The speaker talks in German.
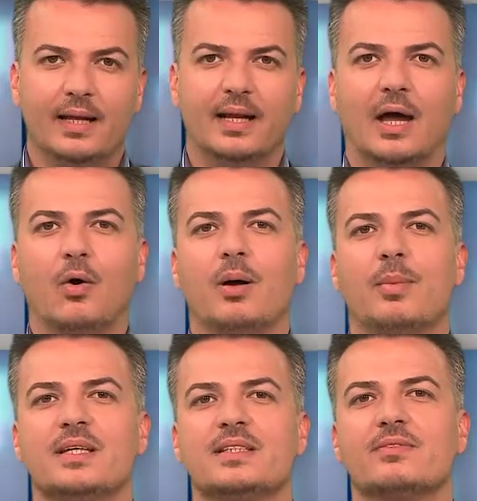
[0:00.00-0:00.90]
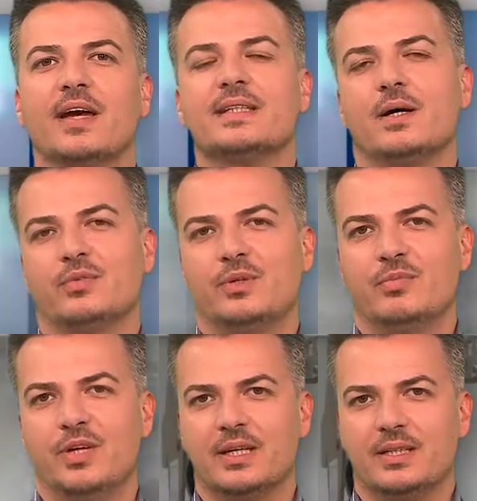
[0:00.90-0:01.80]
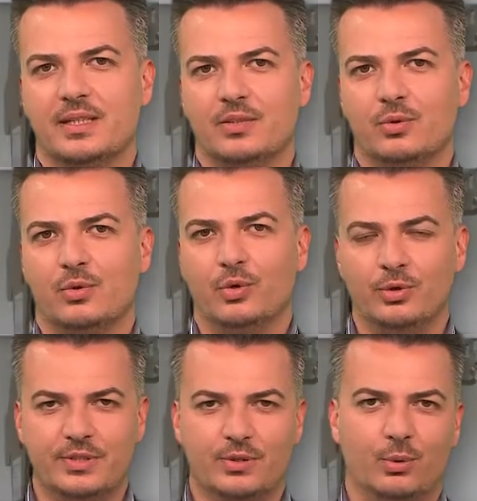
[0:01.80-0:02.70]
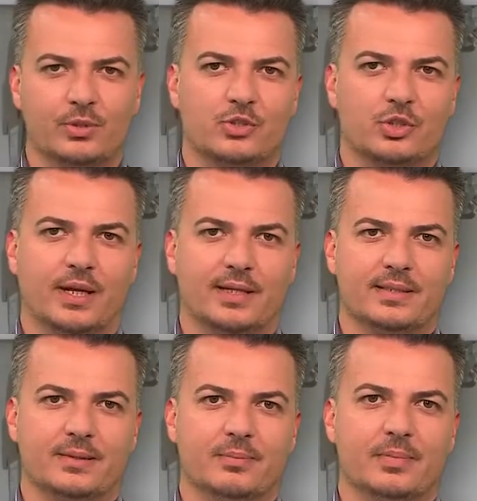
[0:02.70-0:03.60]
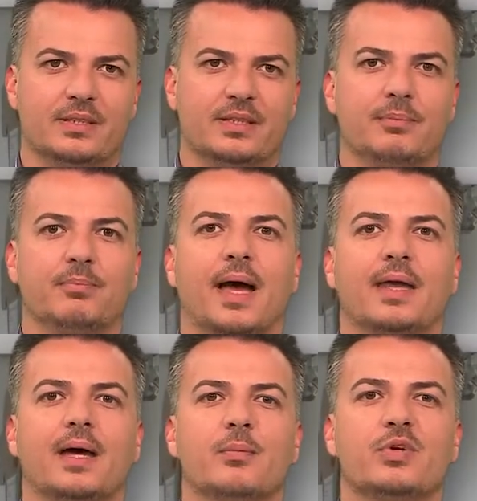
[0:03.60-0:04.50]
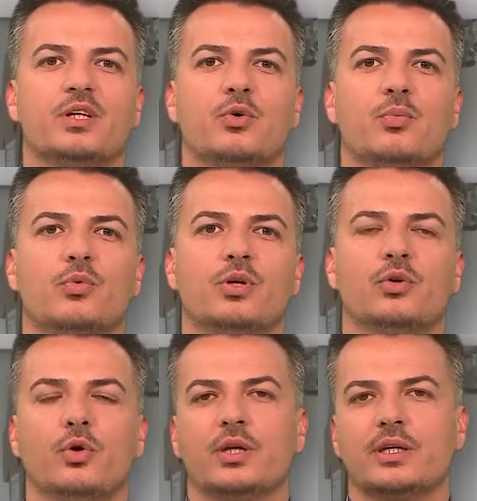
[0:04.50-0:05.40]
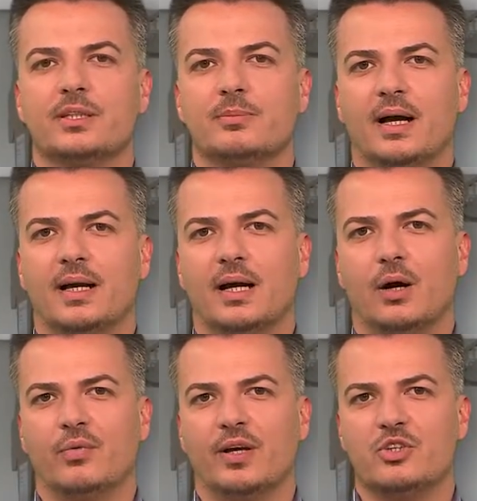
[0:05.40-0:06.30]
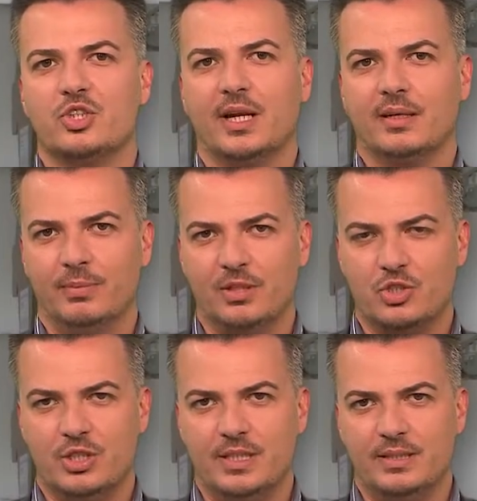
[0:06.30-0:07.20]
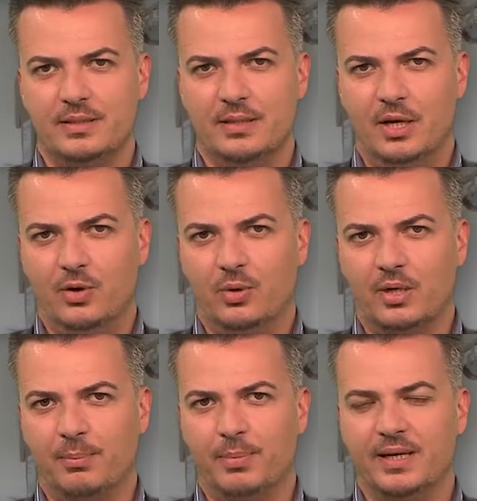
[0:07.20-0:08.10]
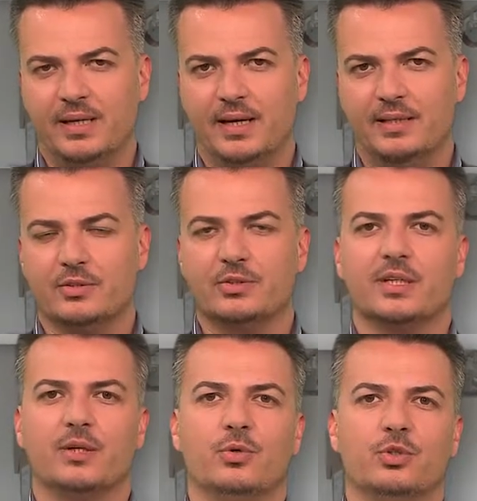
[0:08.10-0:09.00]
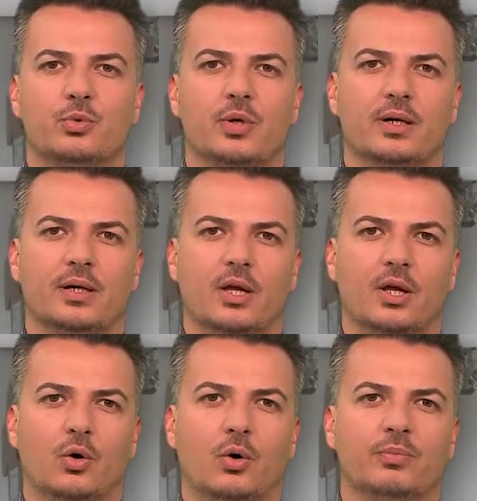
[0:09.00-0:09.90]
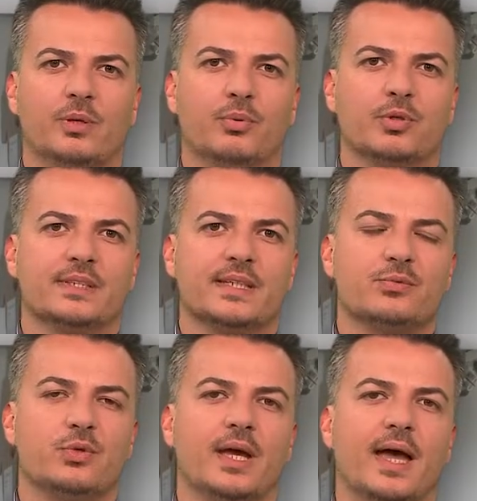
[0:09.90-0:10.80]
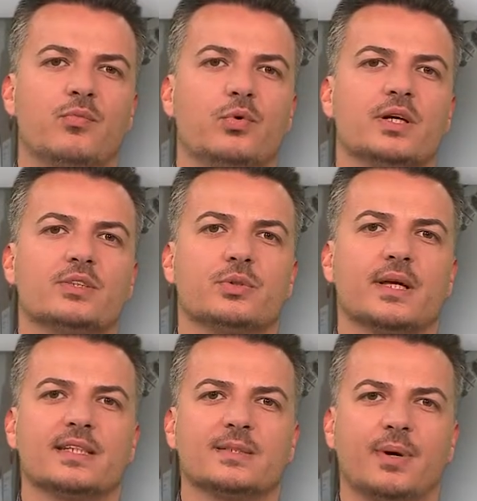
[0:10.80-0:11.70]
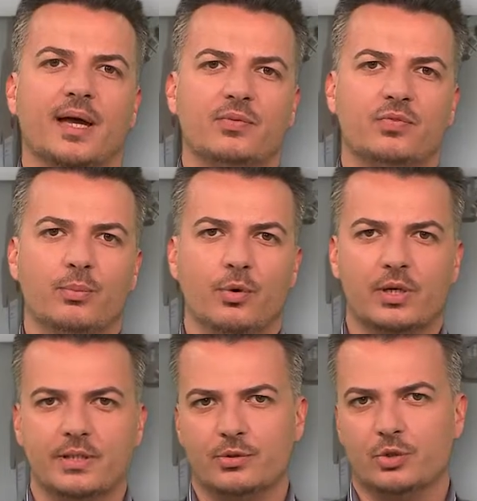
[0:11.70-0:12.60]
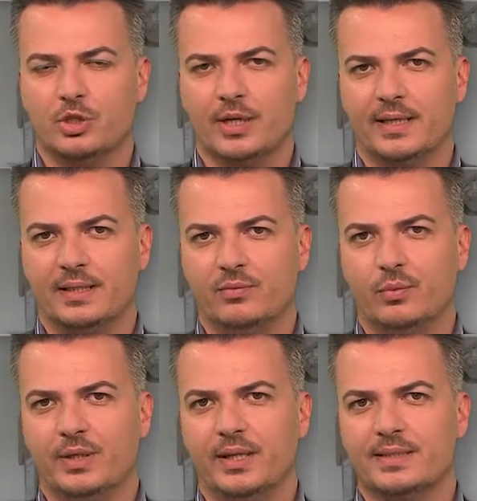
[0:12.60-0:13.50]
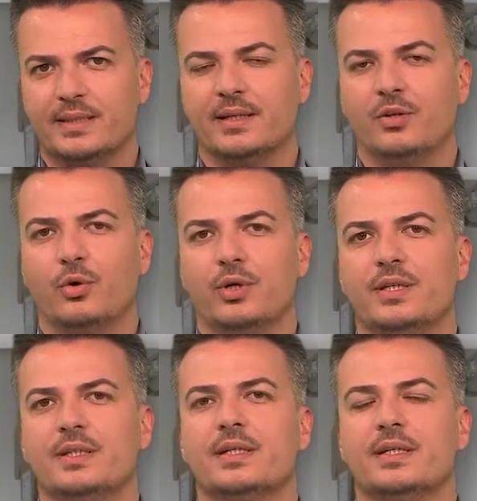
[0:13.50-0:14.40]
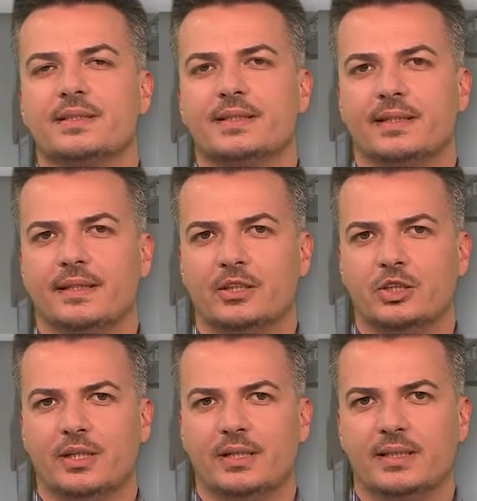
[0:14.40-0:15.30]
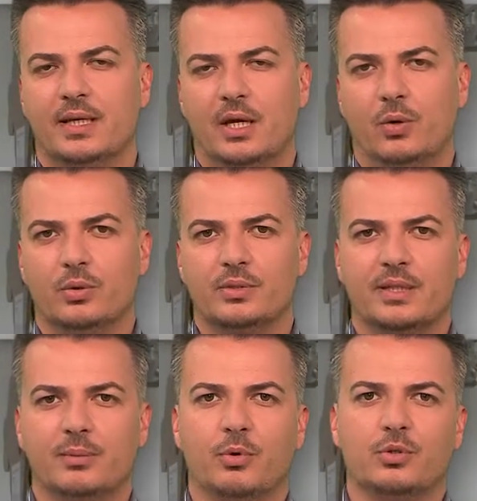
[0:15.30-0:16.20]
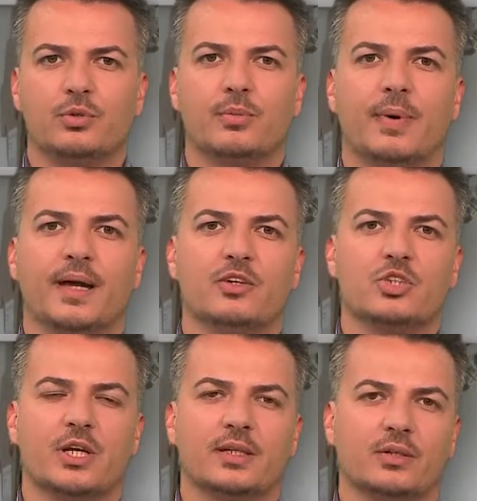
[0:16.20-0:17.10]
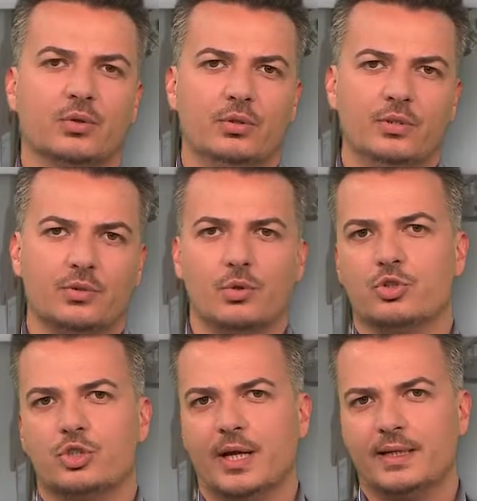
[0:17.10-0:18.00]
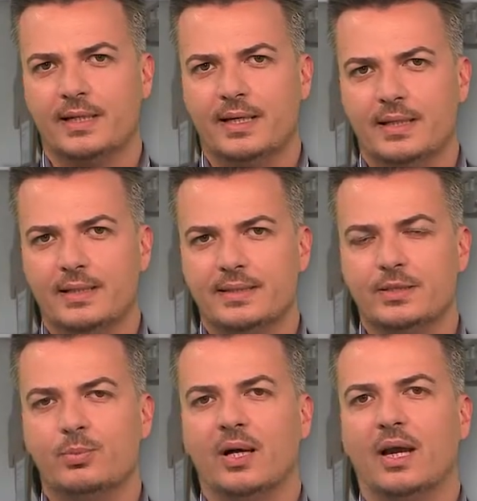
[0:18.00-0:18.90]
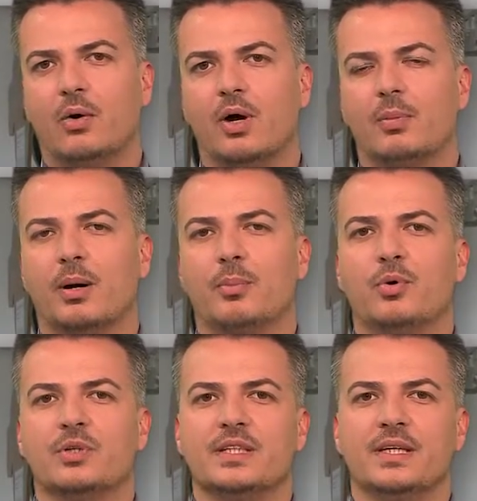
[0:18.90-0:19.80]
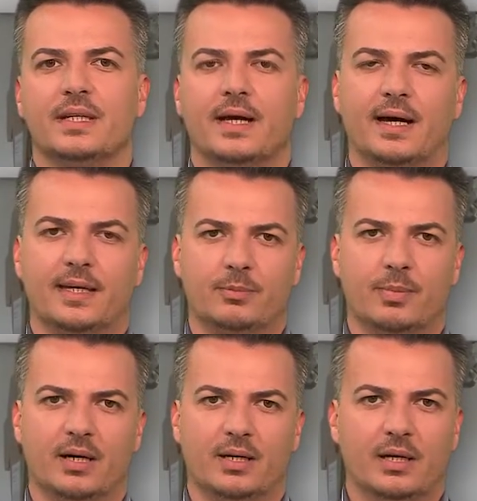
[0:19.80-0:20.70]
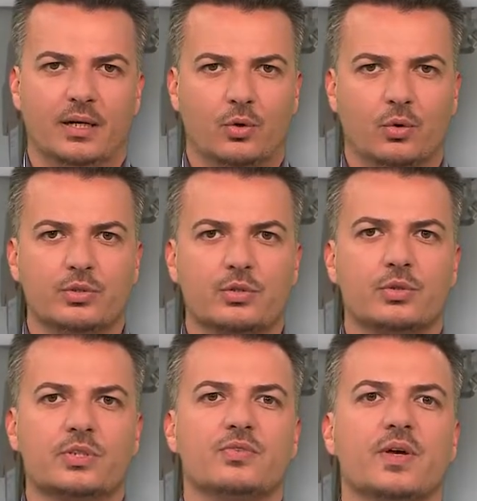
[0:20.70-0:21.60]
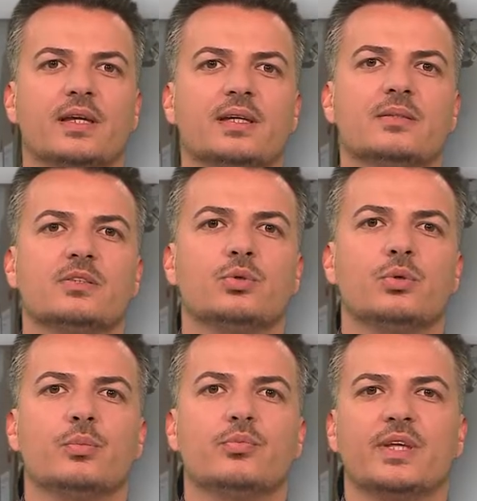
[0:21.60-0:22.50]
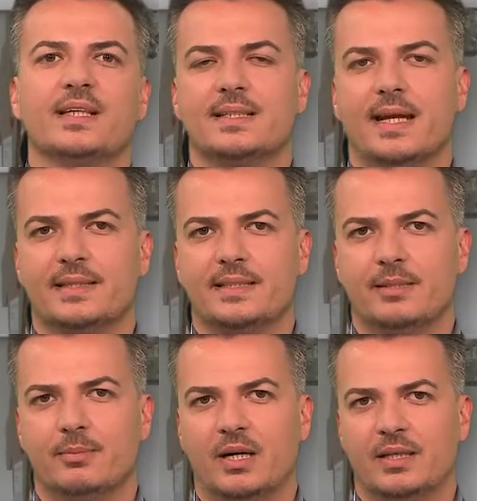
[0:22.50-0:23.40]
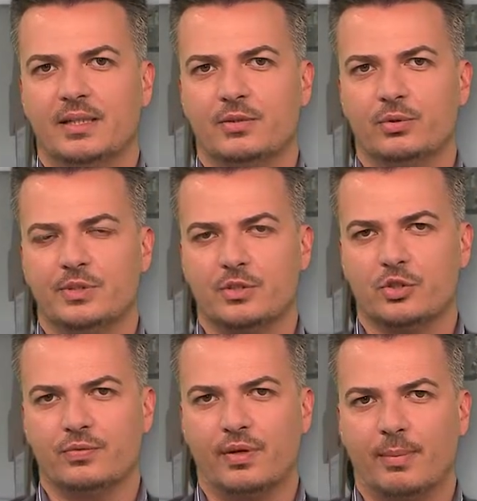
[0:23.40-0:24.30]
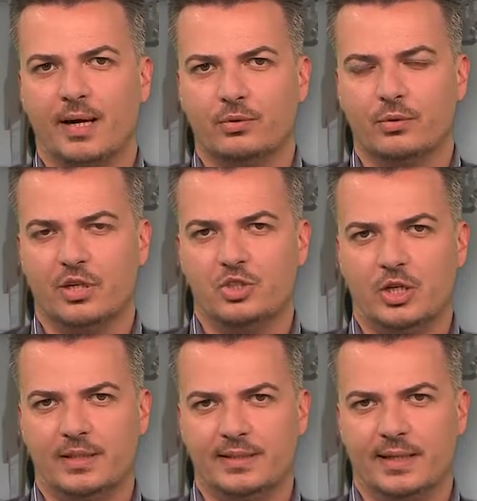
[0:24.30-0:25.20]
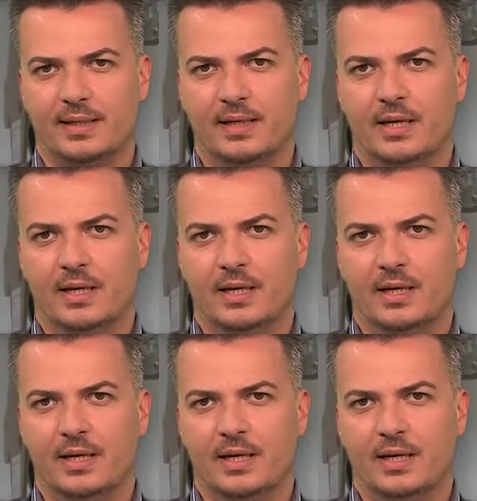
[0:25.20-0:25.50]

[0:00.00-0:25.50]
Lauchhammer ist weiter auf dem Weg in Richtung Kunstgussstadt. Mit dem Beinamen will die Kommune neugierig machen auf eine Stadt mit Geschichte und lebendiger Industriekultur. Um den Prozess für die Einwohner so transparent wie möglich zu gestalten, wurde jetzt eine neue Internetseite erstellt. Unter dem Motto Meine Stadt Kunstgussstadt ist sie über lauchhammer.de erreichbar. Kunstguss werde in Zukunft das Leitthema in der touristischen Vermarktung der Stadt sein.